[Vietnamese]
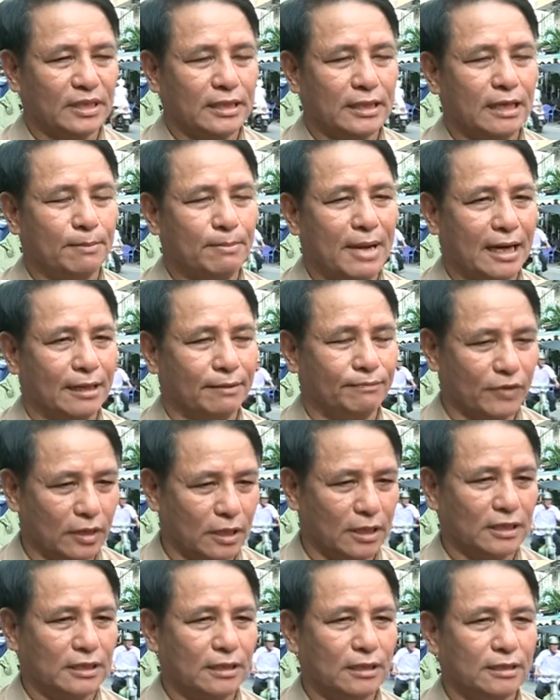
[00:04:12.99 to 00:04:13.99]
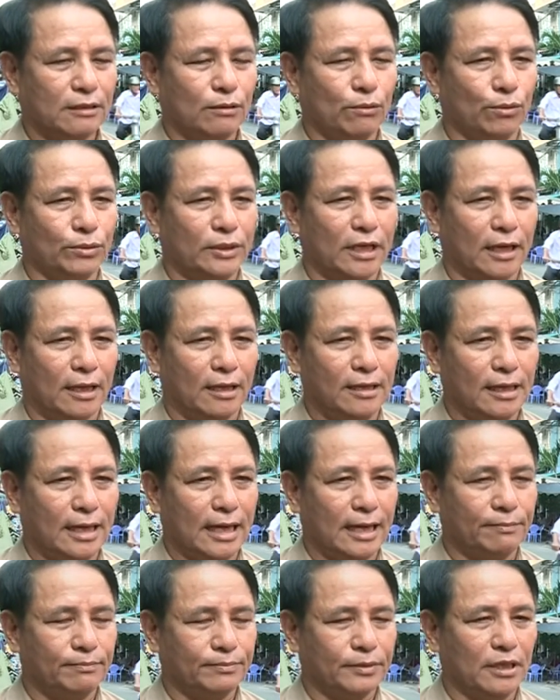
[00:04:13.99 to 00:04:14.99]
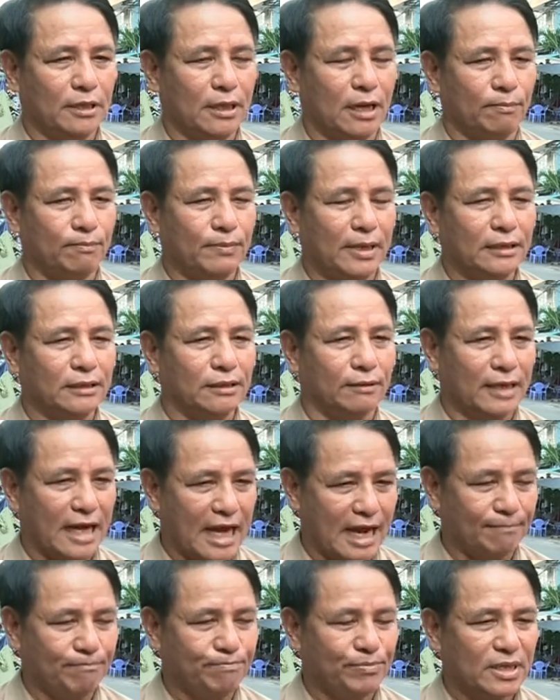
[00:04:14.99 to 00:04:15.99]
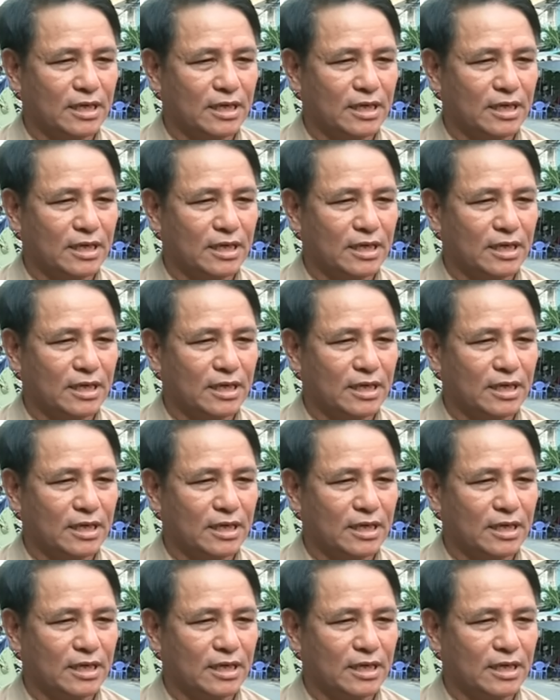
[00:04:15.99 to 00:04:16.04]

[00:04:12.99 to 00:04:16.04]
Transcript: địa bàn phường, cụ thể là trường học Phan Trào Nam,